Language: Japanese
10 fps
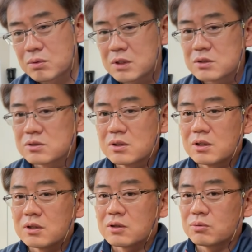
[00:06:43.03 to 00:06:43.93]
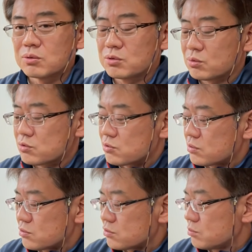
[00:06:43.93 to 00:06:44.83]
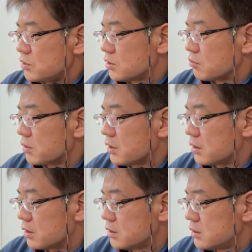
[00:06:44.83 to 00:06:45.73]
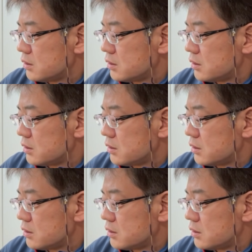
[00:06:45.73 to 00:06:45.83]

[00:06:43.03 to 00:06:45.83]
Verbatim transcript: 当はですねこの標準ズーム域は、